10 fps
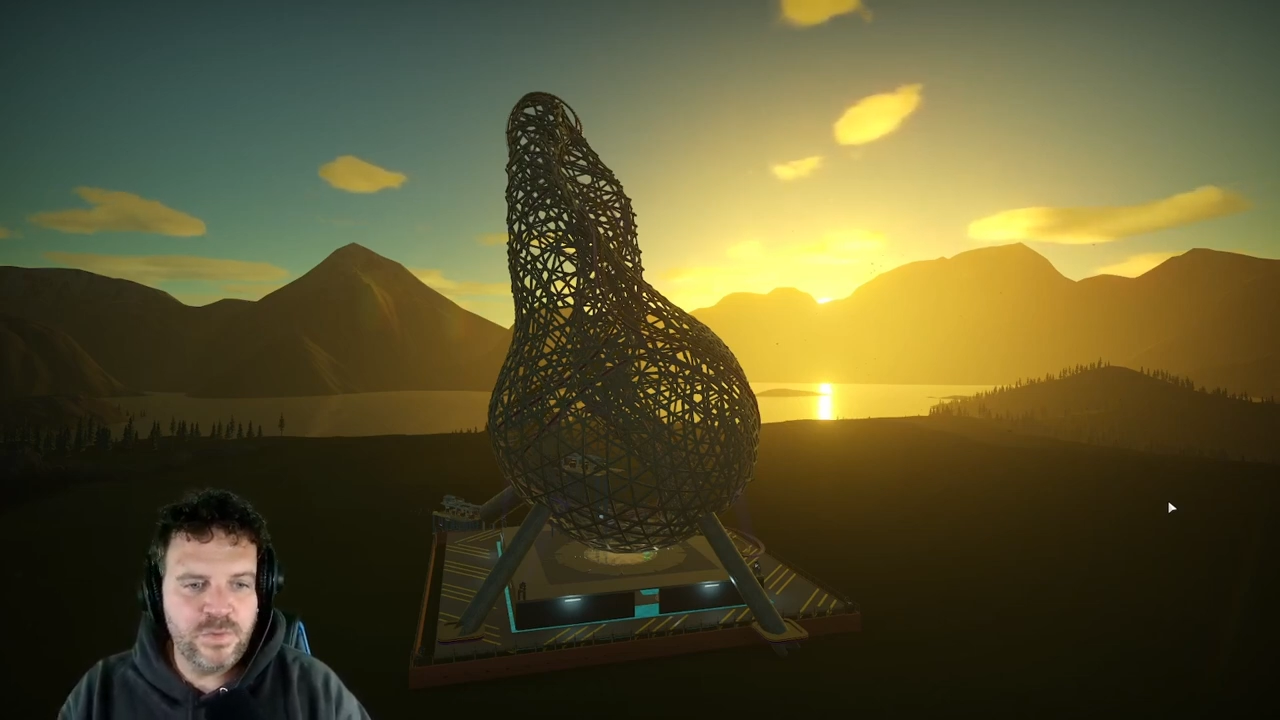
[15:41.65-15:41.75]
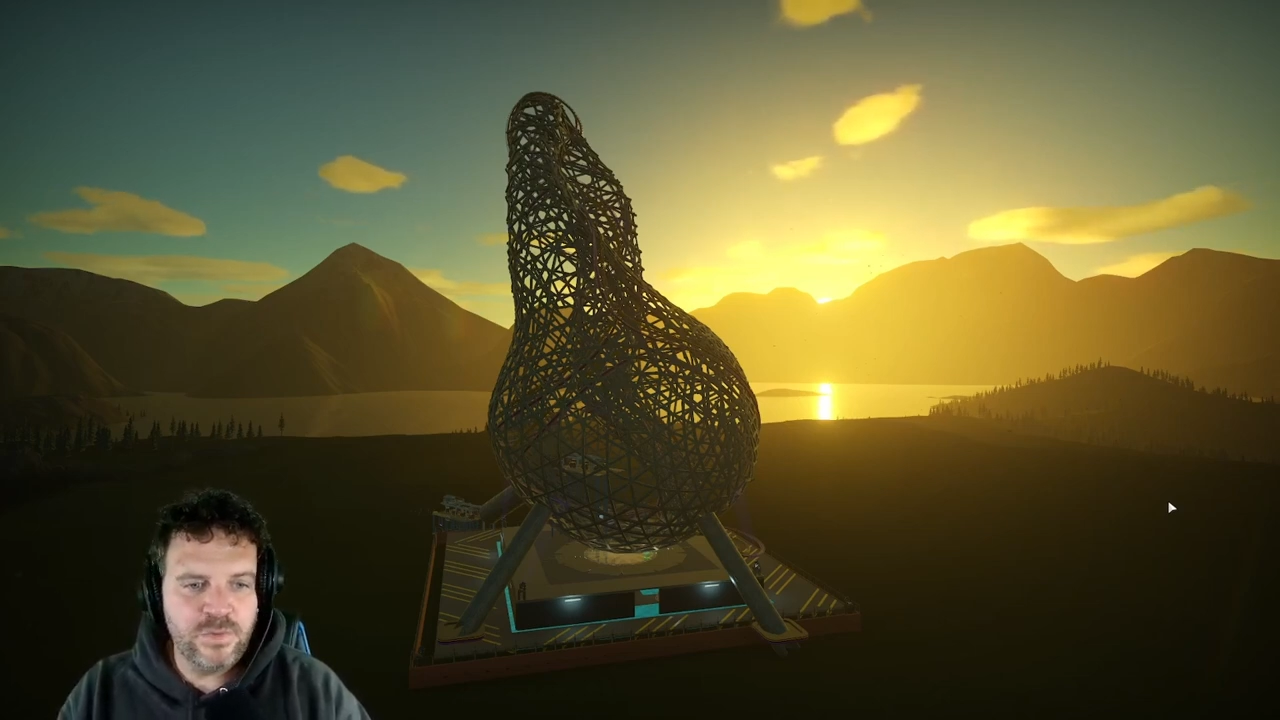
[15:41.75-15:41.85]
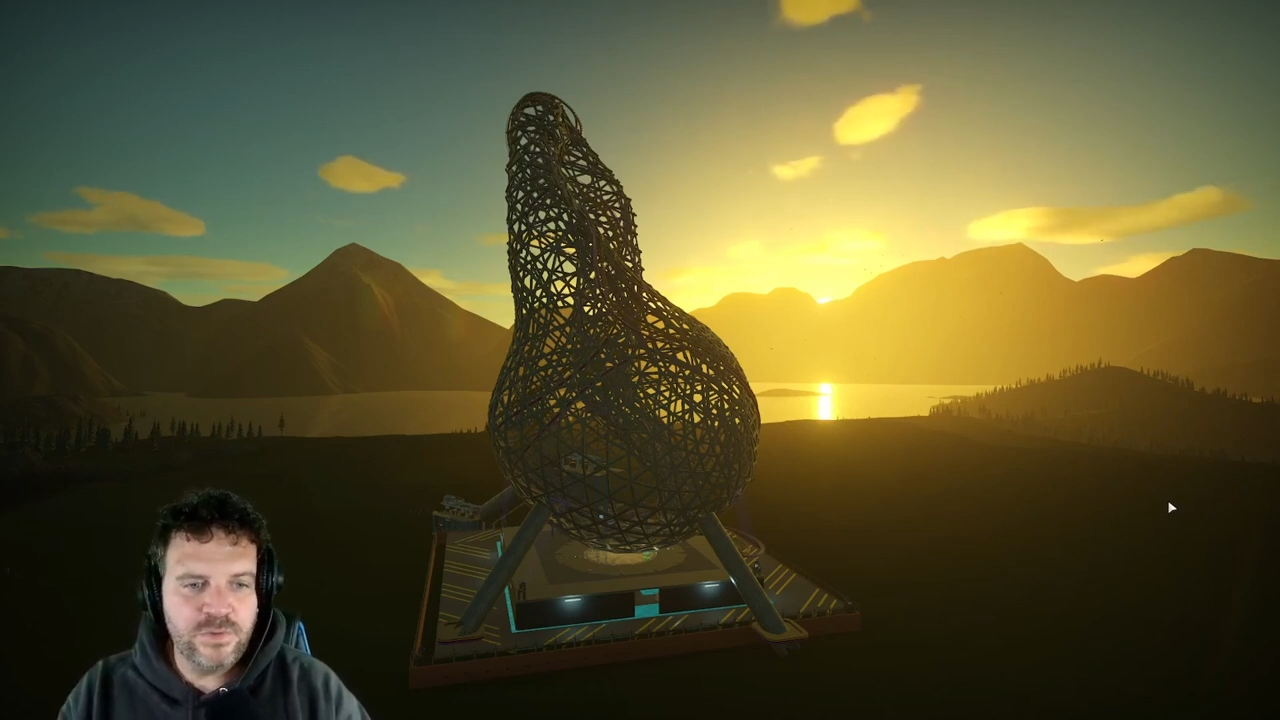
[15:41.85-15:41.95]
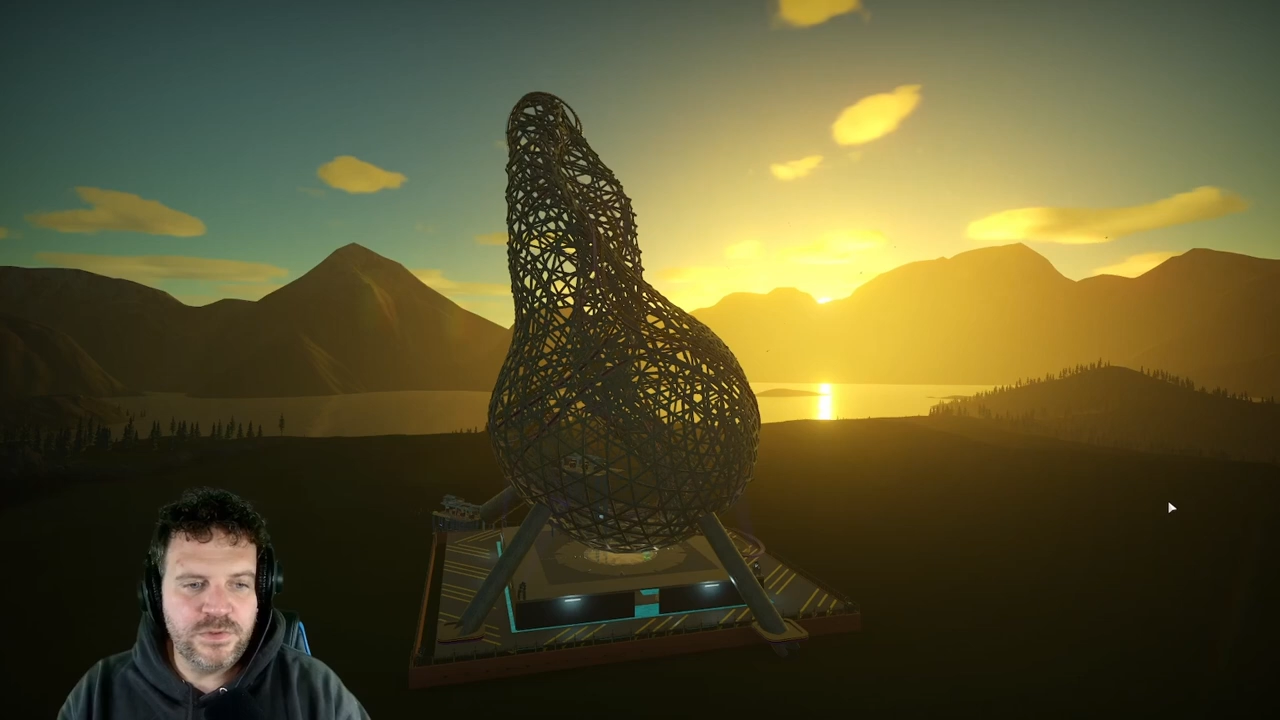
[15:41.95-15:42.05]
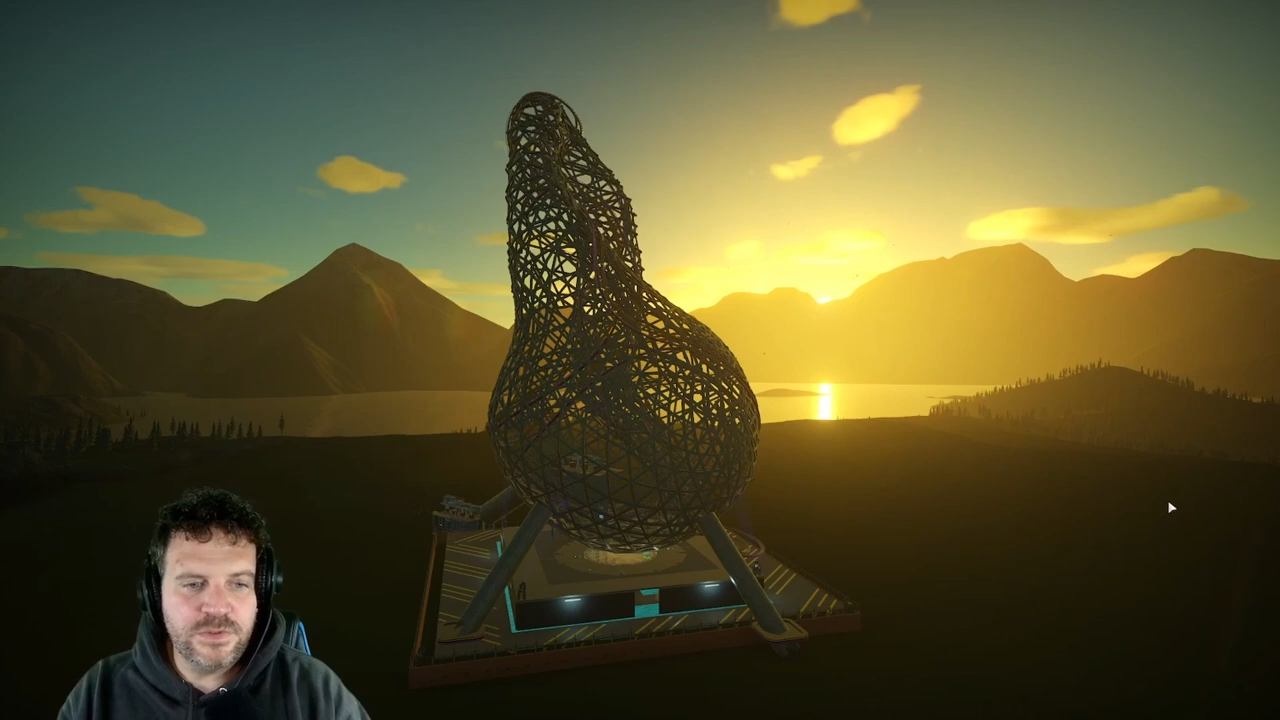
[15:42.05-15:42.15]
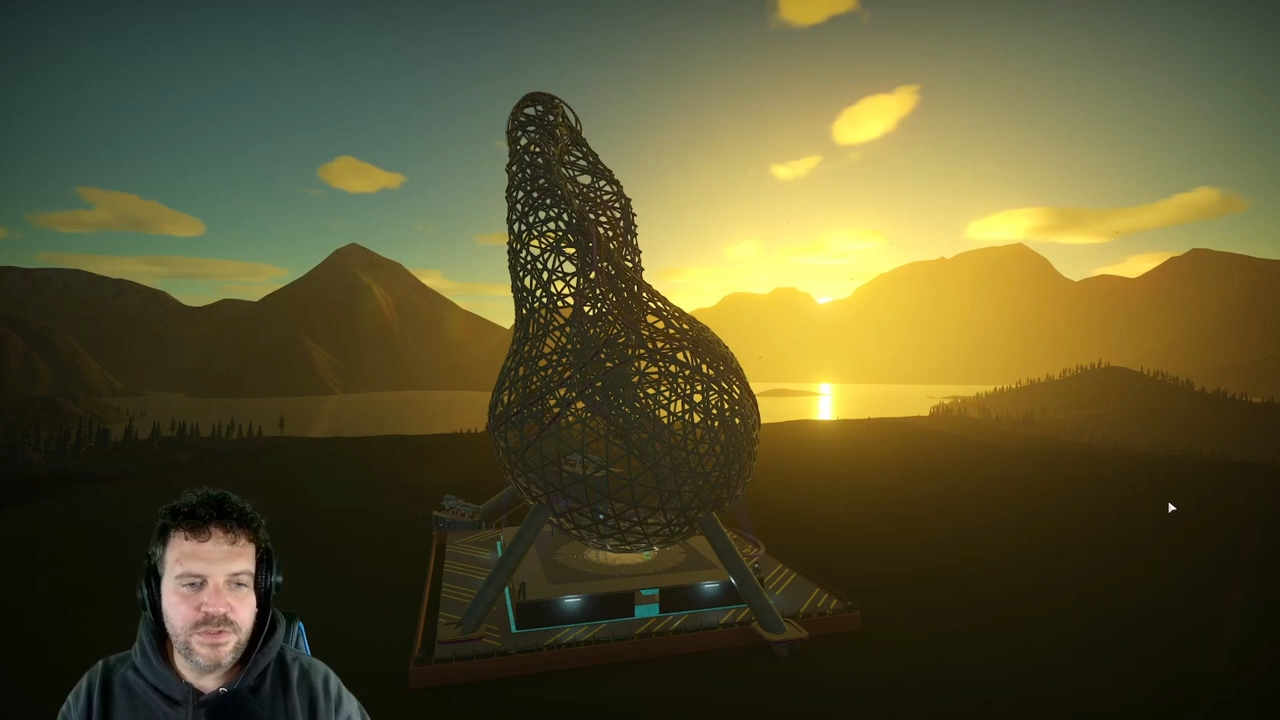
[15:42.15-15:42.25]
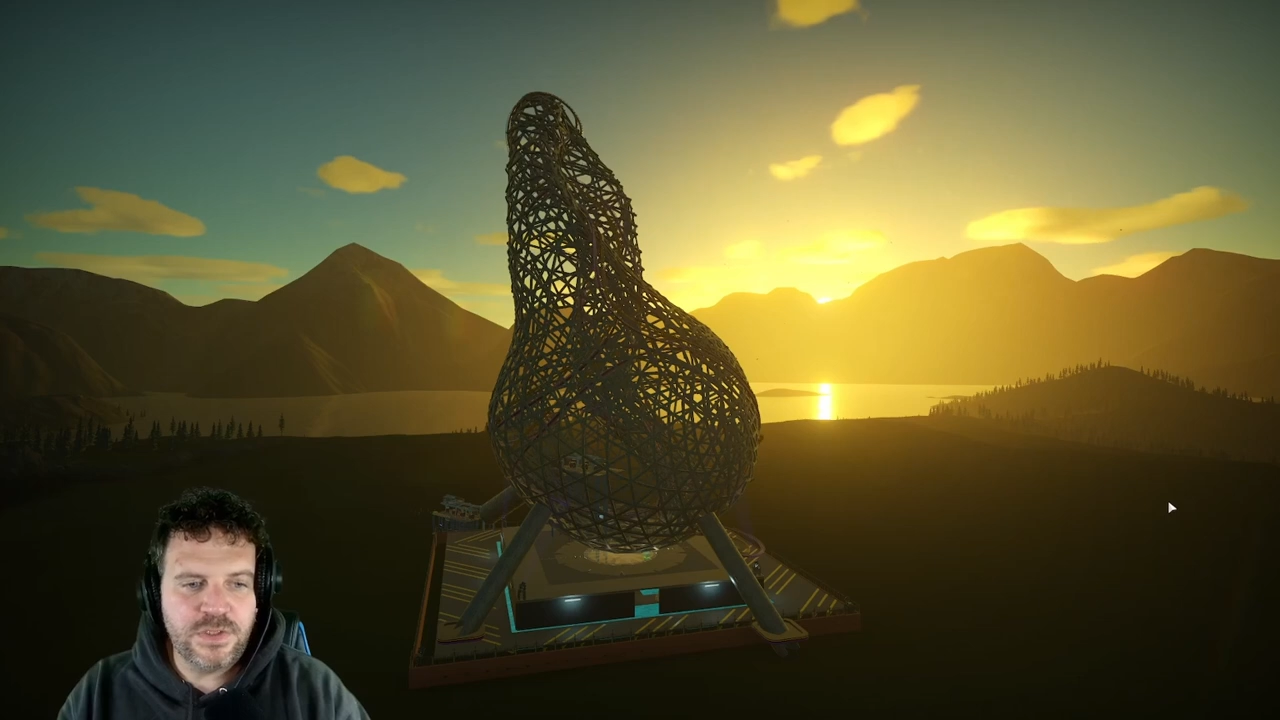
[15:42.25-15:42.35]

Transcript: Und